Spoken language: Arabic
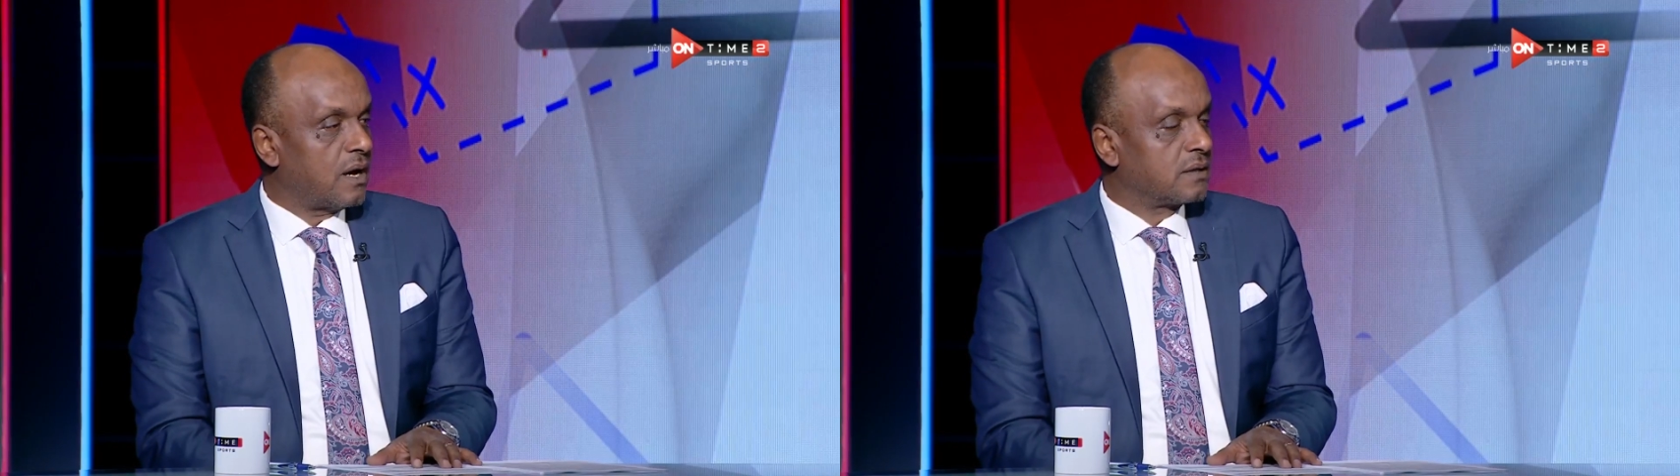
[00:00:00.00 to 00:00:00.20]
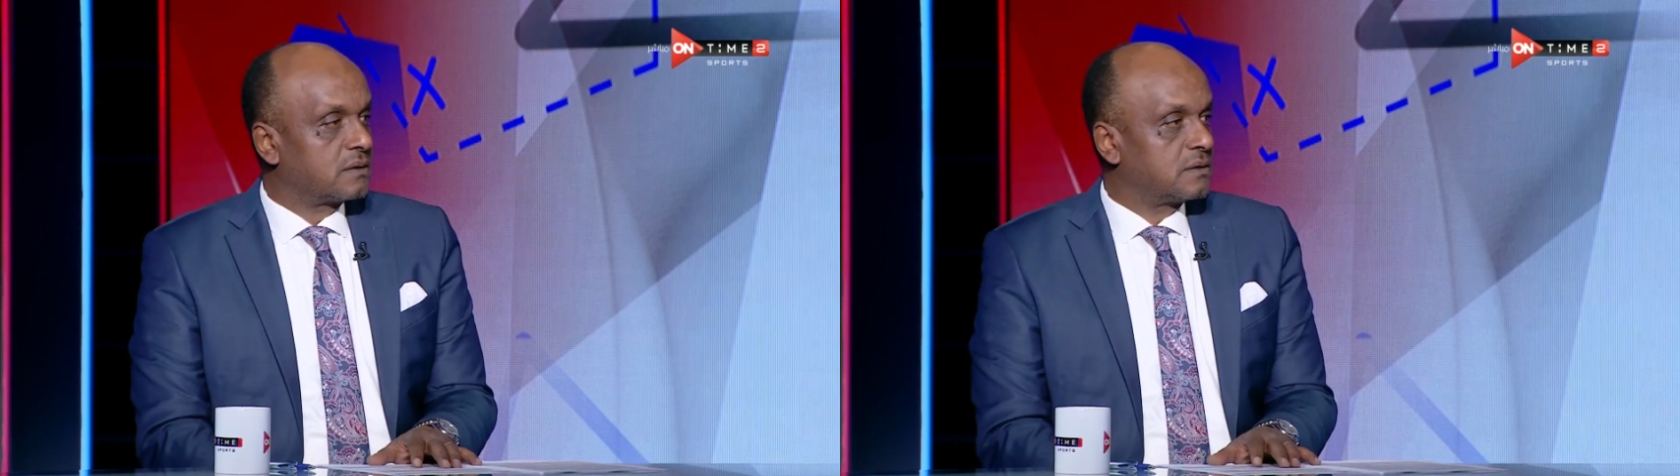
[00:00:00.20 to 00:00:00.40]

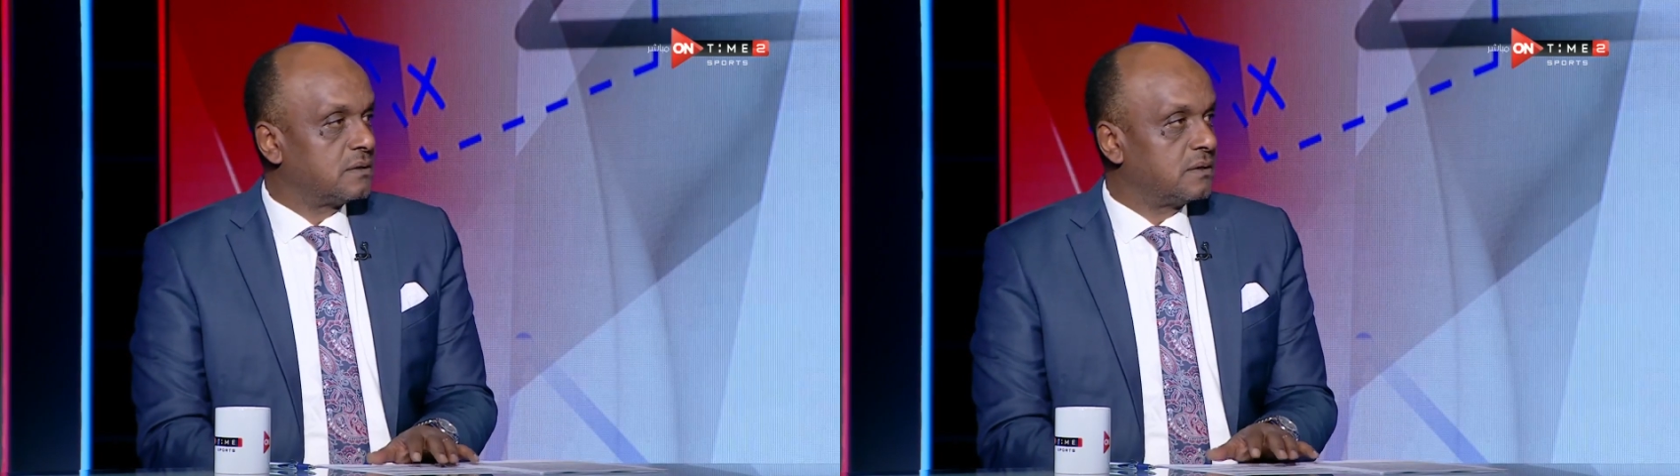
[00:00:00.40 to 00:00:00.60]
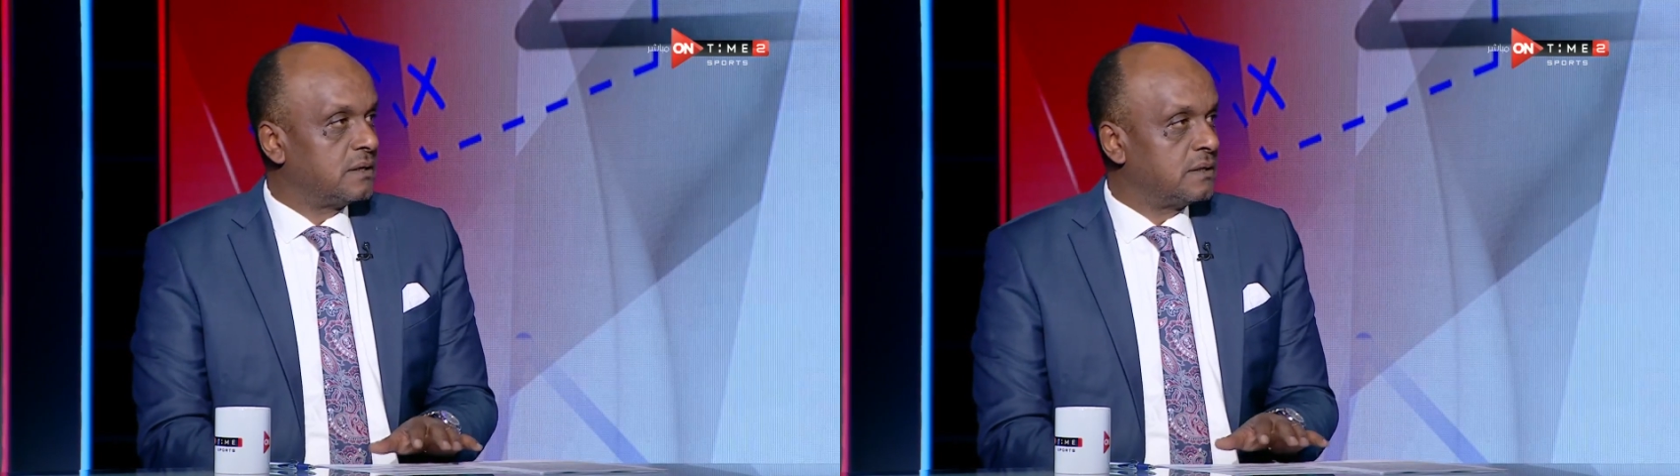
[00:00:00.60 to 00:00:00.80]
حط
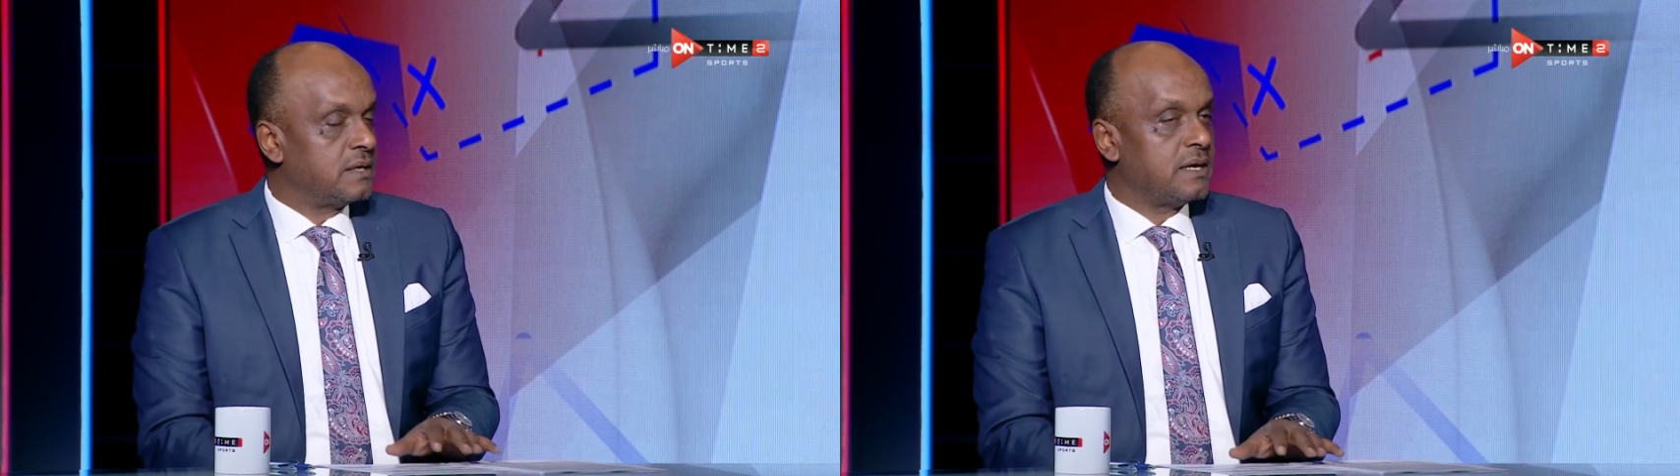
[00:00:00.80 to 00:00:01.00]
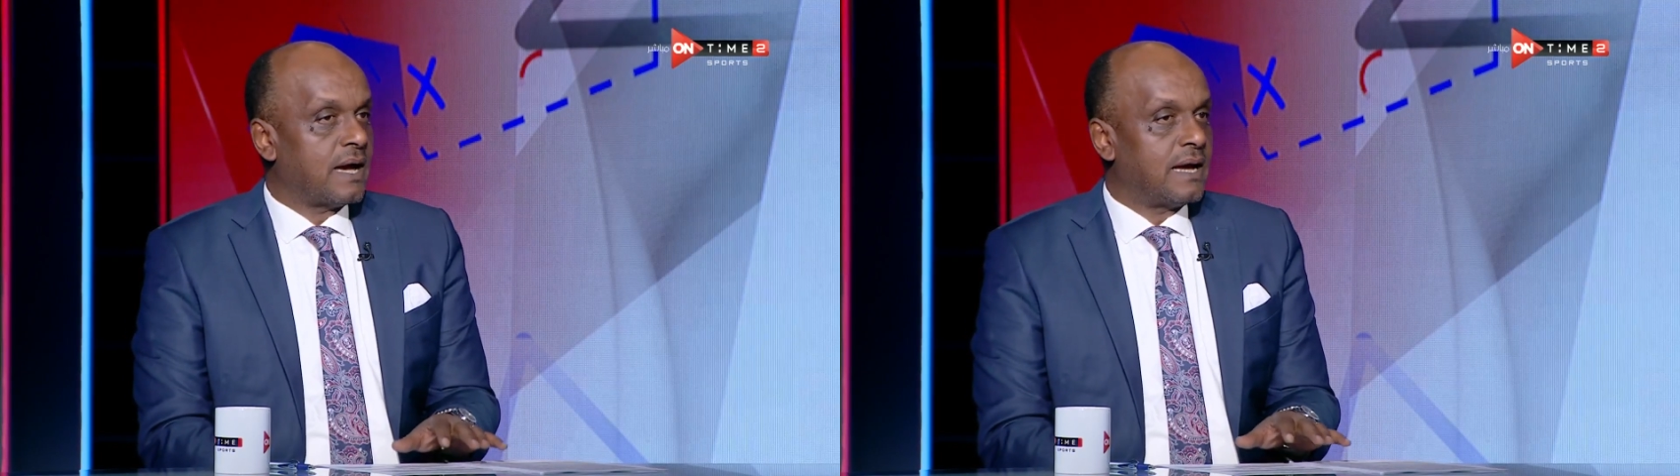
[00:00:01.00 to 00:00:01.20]

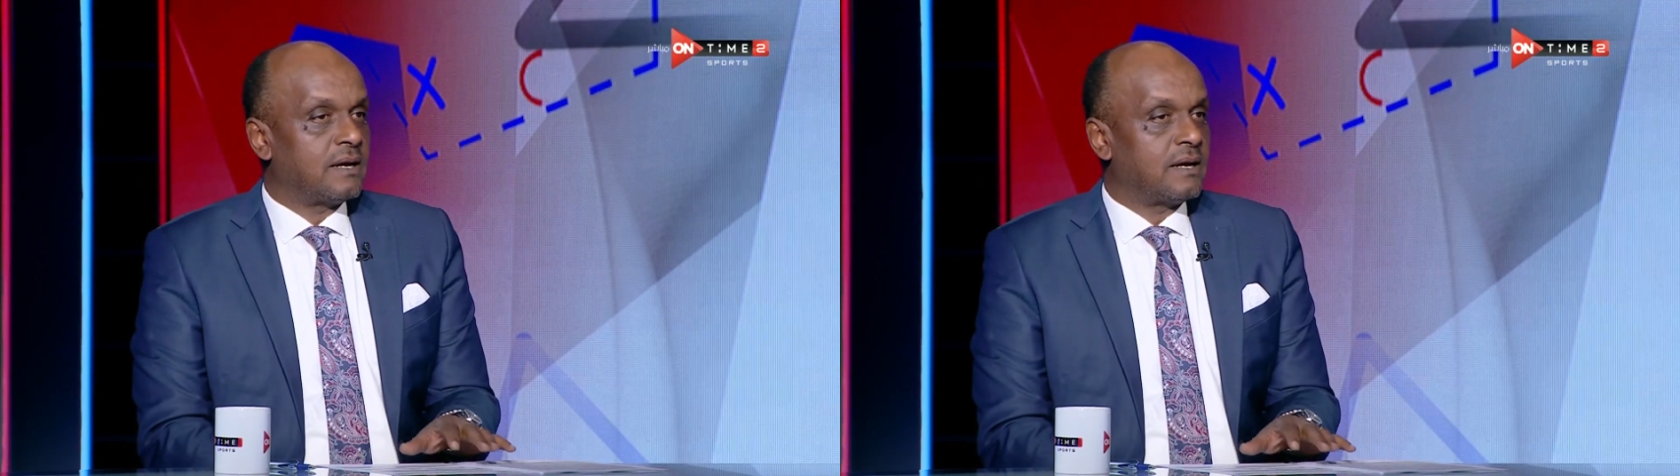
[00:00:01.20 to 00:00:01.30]
ايديه على